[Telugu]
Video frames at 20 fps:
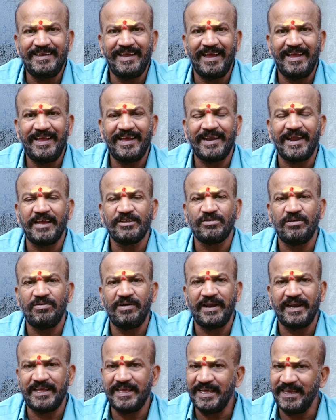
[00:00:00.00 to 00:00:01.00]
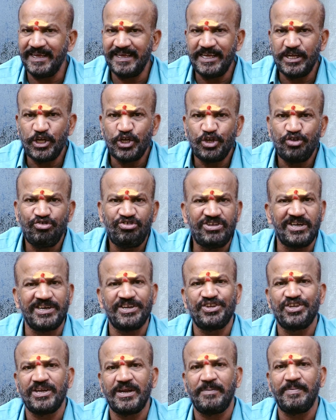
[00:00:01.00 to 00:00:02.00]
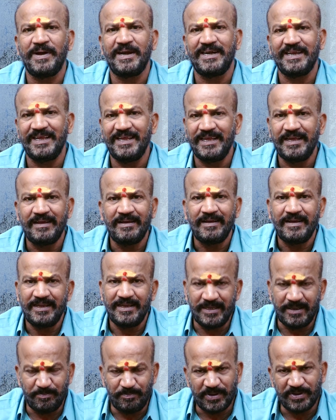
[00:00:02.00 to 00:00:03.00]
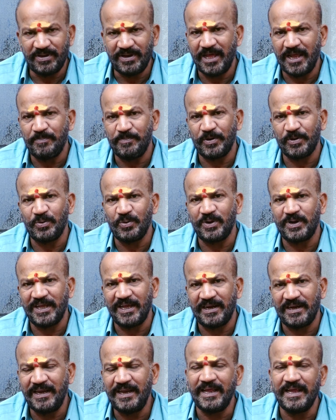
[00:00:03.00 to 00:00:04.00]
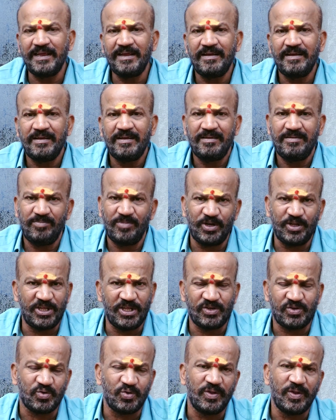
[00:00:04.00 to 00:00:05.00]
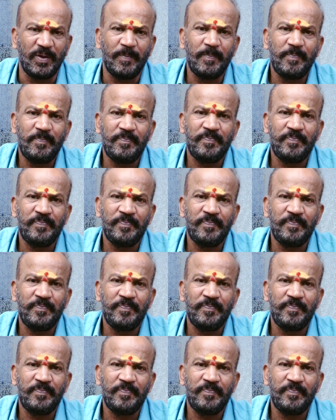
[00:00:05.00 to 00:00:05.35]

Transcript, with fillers: ఏ ఏ రాసుల వారికి చిన్న చిన్నపాటి ఇబ్బందులు ఏర్పడుతుంటాయని మనం తెలుసుకుందాం